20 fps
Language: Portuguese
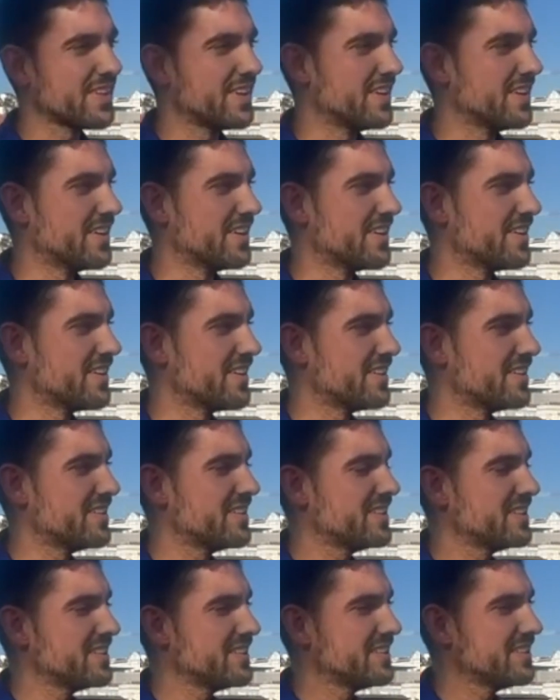uh,
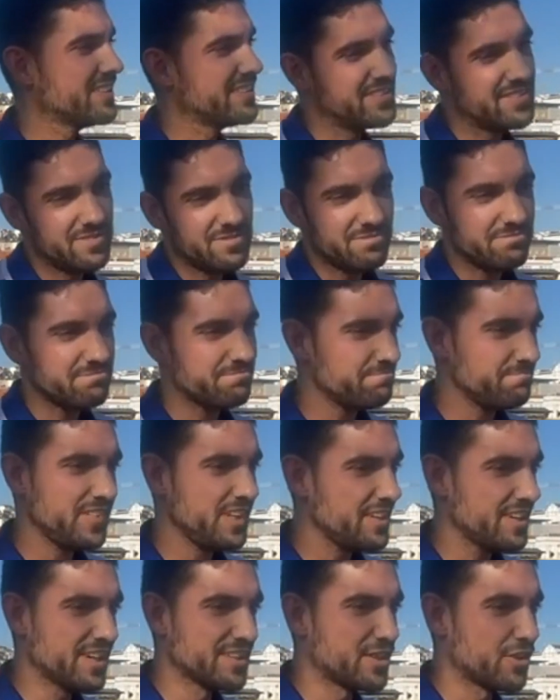
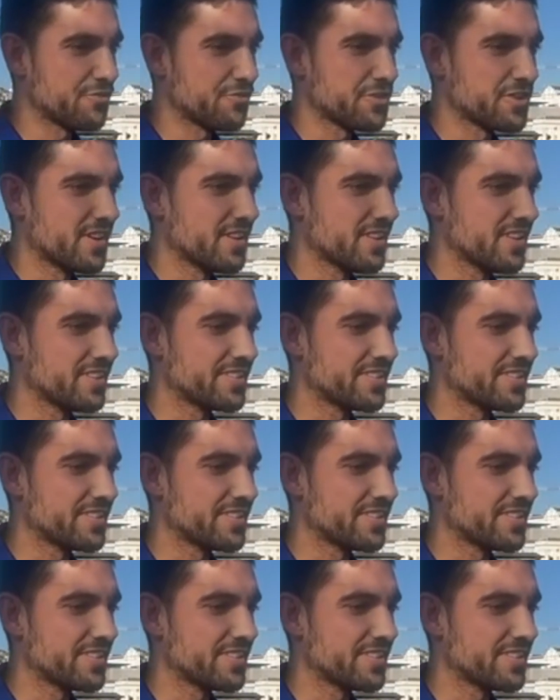até o final,